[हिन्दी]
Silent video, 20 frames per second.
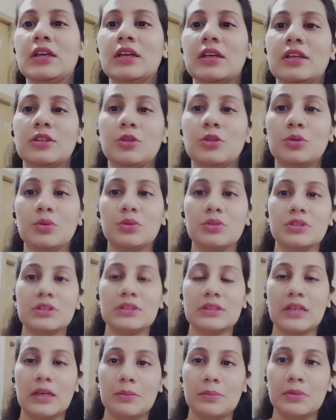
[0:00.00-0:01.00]
तो
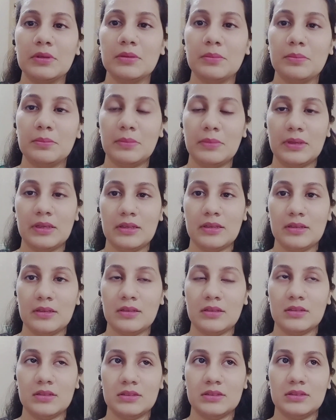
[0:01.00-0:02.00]
जनाब
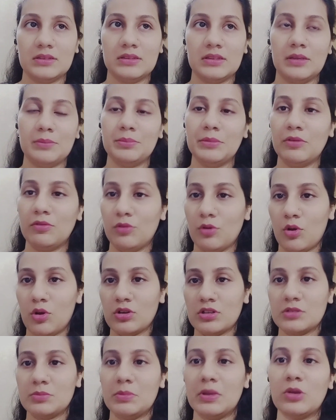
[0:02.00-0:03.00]
मैं अपने
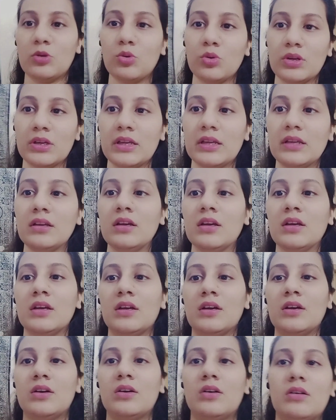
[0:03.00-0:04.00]
ब्लॉग्स में कुकिंग
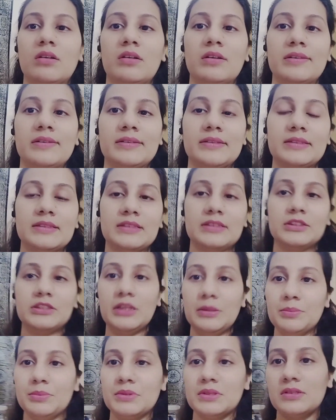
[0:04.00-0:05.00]
और
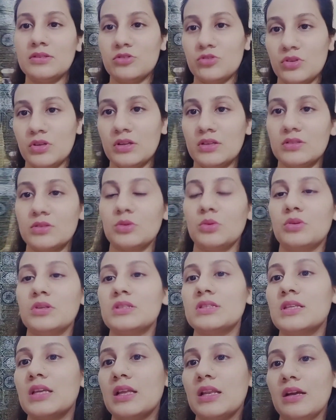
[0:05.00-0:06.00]
टिप्स एंड ट्रिक्स और
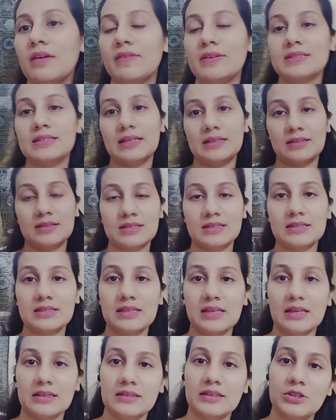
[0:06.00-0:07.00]
इसके अलावा ज़्यादा से
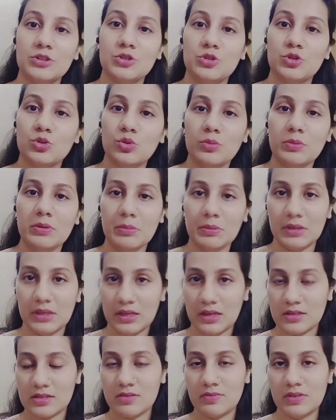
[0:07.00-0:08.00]
ज़्यादा जो भी मेरी
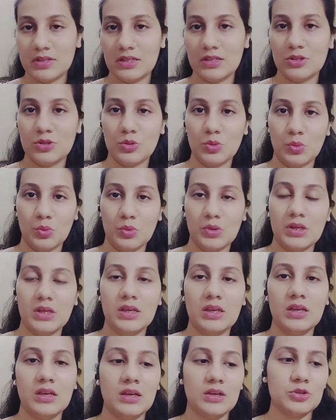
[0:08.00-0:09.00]
एक्टिविटीज़ होंगी
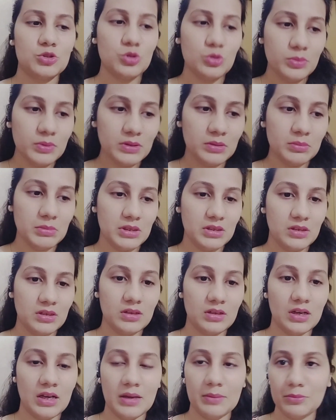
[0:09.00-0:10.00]
या जो भी
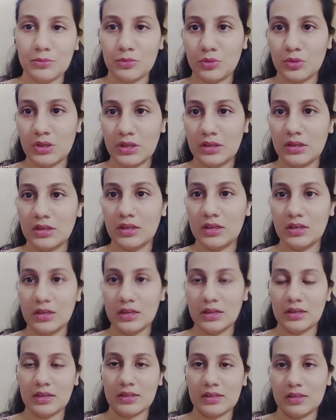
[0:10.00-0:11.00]
मेरी आम रूटीन की
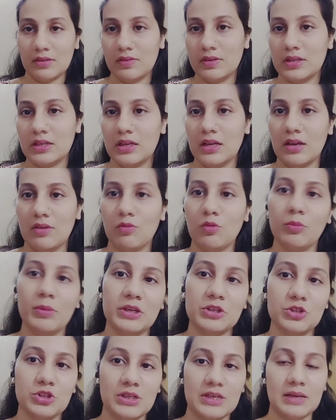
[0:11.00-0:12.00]
एक्टिविटी है वो मैं
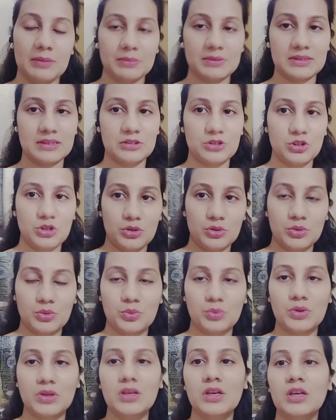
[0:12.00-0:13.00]
इन आपके साथ शेयर
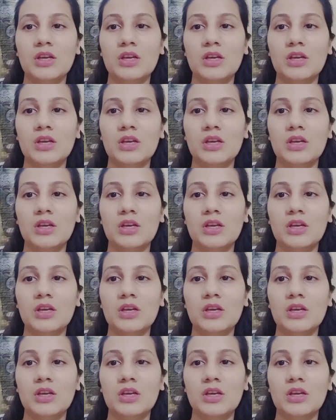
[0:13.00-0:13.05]
करूँगी